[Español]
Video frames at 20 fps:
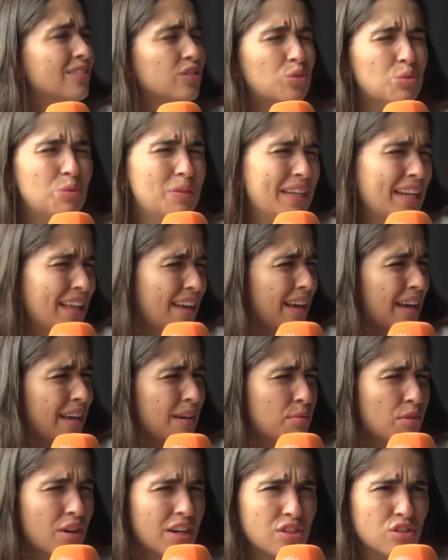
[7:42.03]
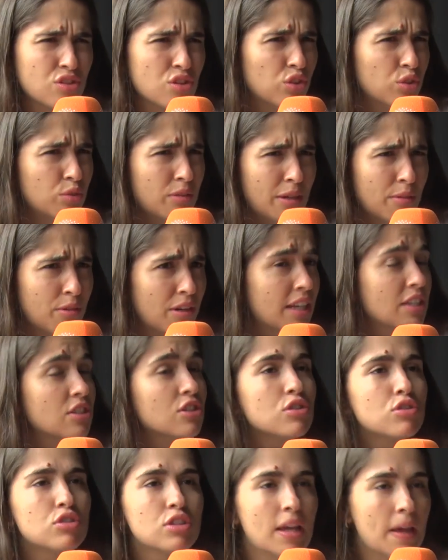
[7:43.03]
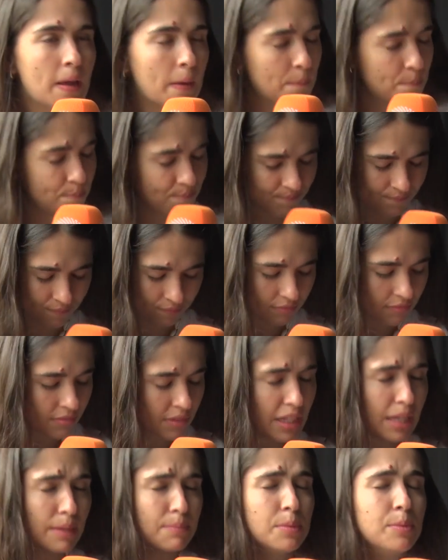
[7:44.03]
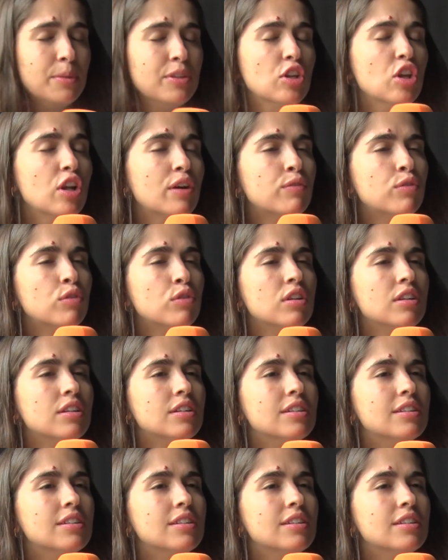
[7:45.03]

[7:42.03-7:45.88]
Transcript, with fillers: tuviera borrachos o no tuviera borrachos, o sea, viviendo la full.